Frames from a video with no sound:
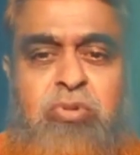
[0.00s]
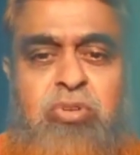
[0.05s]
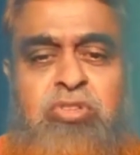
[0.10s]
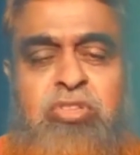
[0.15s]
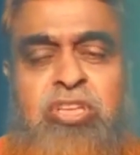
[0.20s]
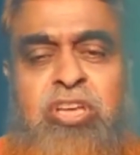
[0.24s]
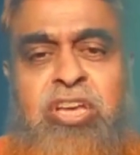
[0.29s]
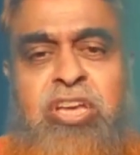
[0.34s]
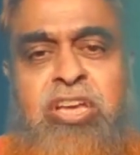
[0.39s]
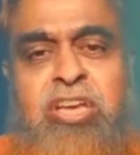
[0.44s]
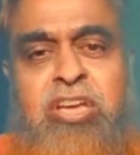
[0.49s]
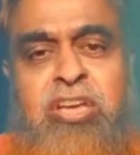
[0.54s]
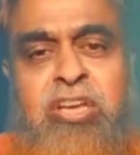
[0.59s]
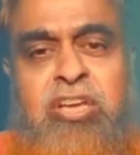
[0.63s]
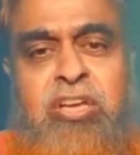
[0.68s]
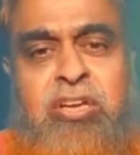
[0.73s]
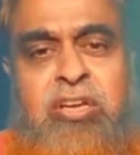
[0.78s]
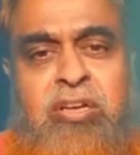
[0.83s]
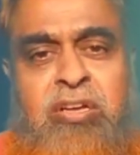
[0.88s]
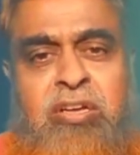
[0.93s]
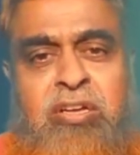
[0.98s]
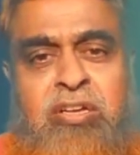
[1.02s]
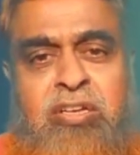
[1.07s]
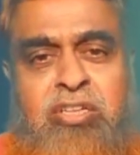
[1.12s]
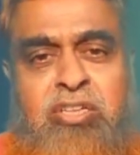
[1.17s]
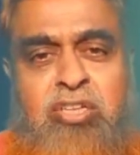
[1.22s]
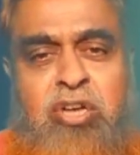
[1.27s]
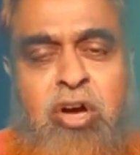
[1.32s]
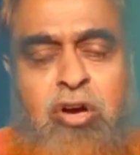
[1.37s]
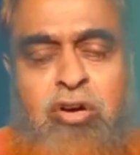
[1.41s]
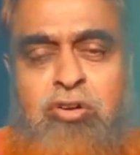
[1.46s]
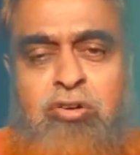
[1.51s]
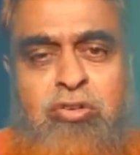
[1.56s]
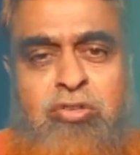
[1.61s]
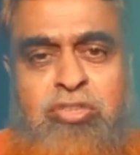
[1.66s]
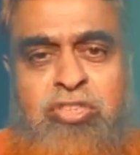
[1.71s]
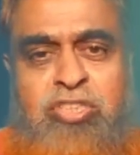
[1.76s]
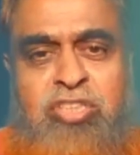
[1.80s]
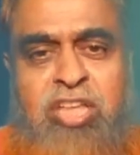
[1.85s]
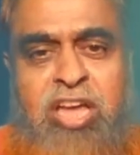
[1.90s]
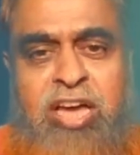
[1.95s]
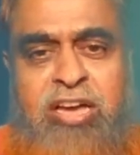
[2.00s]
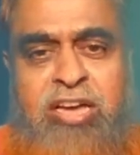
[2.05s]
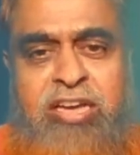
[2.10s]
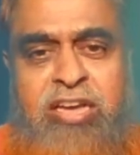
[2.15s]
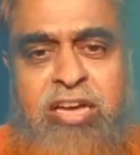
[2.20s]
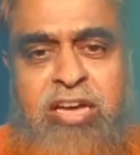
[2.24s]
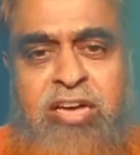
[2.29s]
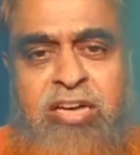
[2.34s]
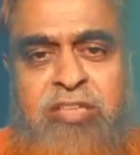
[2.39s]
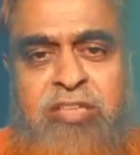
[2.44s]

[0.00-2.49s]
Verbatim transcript: মধ্যে সঙ্গতি থাকে না